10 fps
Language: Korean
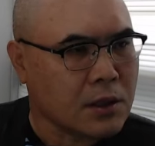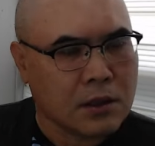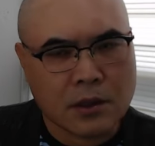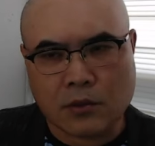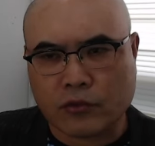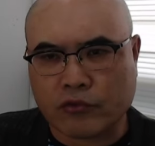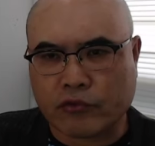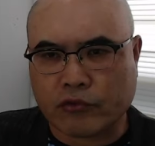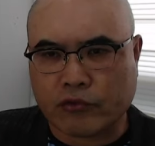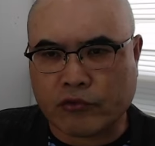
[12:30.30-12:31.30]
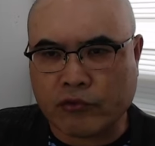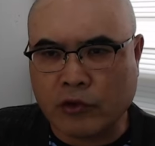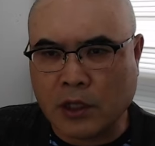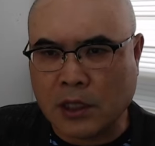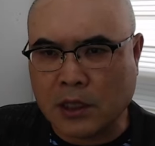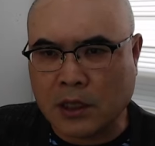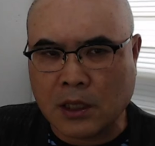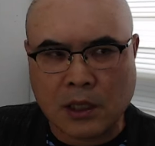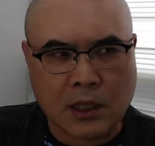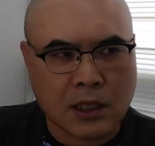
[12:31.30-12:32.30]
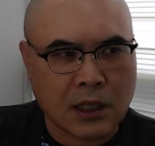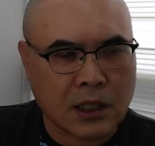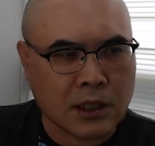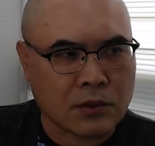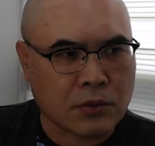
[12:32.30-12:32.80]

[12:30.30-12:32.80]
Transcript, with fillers: 이게 또 중요한 하나의